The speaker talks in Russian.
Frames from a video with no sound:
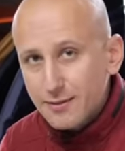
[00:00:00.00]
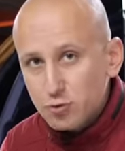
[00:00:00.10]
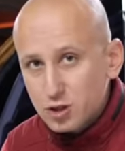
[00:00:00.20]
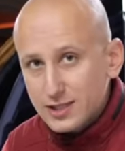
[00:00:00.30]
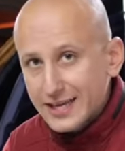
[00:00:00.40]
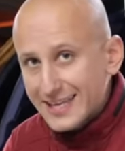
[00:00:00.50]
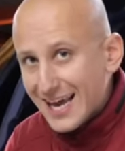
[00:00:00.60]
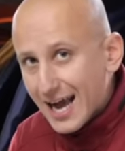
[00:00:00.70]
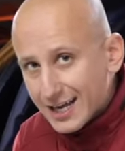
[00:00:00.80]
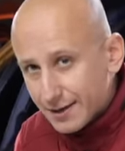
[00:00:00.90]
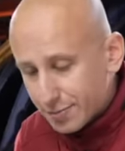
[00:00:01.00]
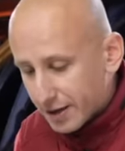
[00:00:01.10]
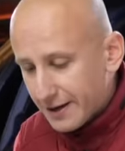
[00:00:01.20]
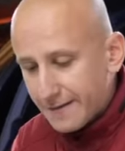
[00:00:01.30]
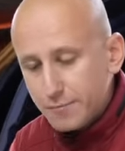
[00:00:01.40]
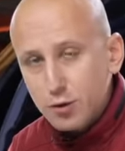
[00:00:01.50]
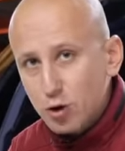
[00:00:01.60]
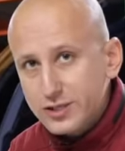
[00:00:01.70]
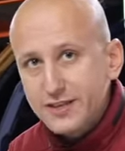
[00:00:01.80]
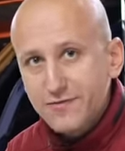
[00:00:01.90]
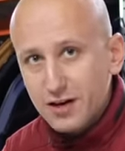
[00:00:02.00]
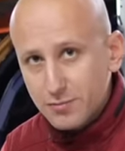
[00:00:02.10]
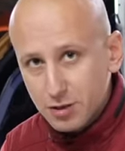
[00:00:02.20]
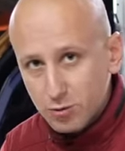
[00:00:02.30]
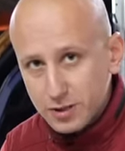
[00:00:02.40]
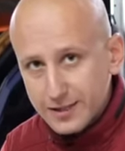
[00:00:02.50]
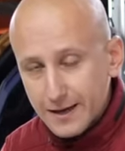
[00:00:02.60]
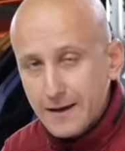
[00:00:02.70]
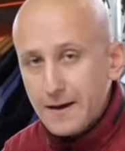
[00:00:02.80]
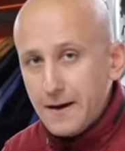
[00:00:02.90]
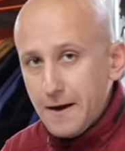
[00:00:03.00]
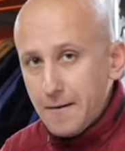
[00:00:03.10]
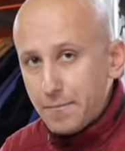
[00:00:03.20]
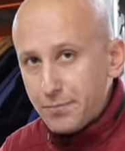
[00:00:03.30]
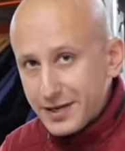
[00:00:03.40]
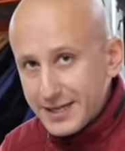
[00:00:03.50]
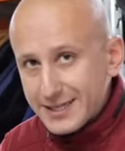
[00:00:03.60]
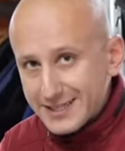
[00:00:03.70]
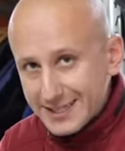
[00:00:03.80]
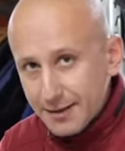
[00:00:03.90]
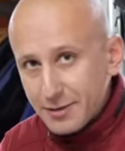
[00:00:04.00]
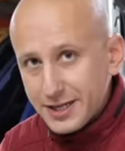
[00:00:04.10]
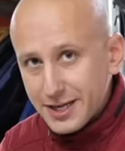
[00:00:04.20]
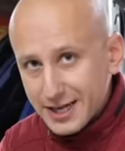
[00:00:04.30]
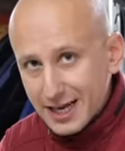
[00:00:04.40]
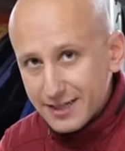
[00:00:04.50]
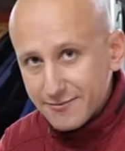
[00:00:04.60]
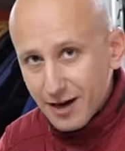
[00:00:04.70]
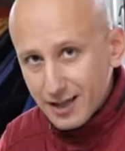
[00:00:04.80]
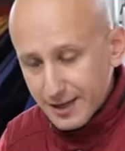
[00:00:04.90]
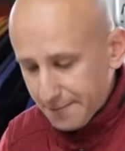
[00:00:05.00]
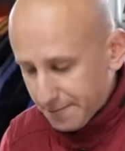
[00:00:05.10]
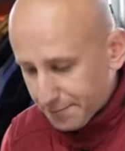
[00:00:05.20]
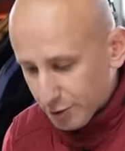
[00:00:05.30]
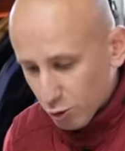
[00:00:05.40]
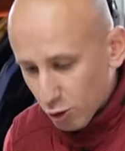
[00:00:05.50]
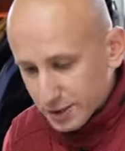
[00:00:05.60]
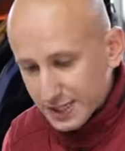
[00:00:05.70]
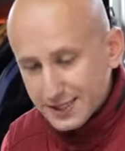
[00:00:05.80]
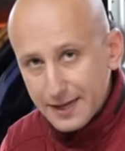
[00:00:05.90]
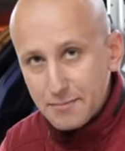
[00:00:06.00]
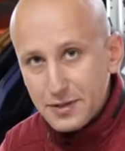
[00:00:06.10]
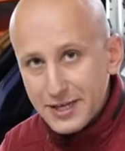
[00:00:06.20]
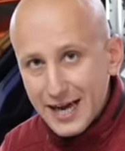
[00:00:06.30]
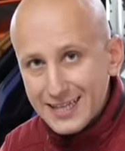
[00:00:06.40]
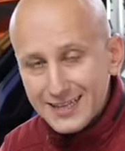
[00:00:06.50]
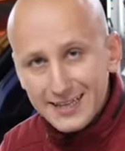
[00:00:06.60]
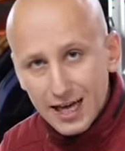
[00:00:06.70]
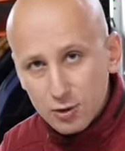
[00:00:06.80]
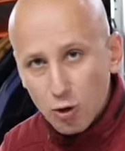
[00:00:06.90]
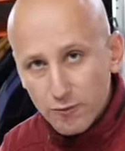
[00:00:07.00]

потому что якобы блок деформируется. При замене коленвала блок надо менять на